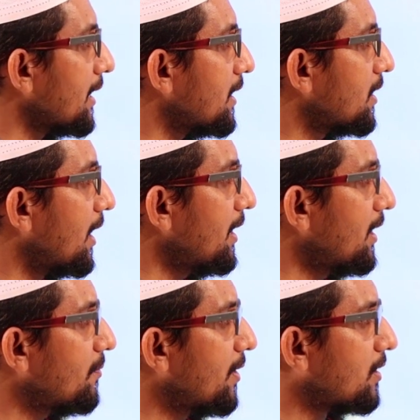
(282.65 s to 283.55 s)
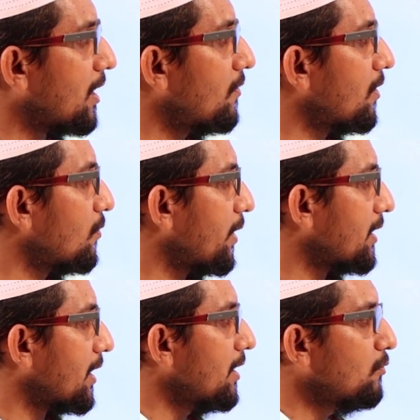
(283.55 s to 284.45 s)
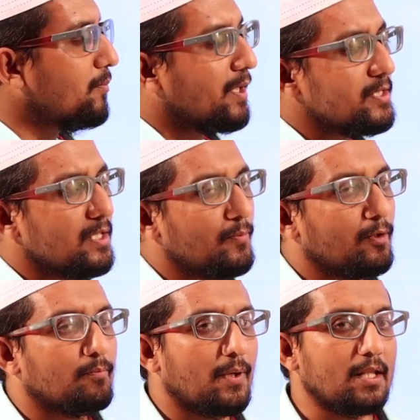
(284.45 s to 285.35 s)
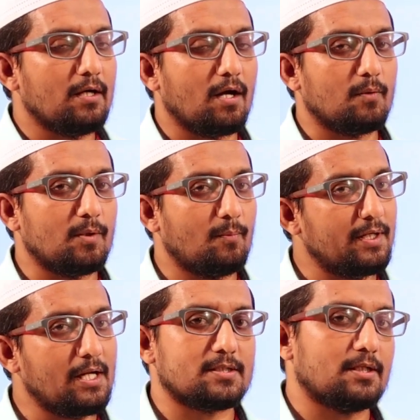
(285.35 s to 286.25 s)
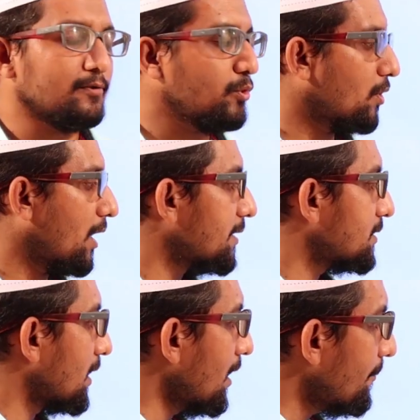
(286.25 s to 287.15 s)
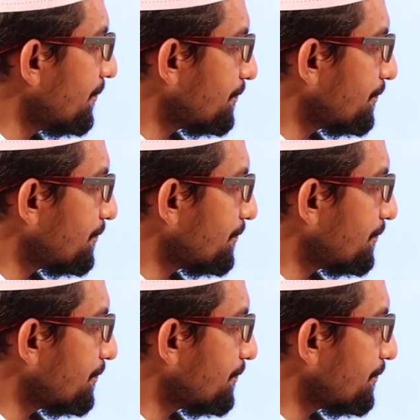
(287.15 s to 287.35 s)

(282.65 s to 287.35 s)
அந்த தனிநபர் தகவலினுடைய தனி உரிமை என்ன செய்யப்படும் பாதுகாக்கப்படும் அப்படின்னு அரசாங்கம் சொல்கிறாங்க சரிங்களா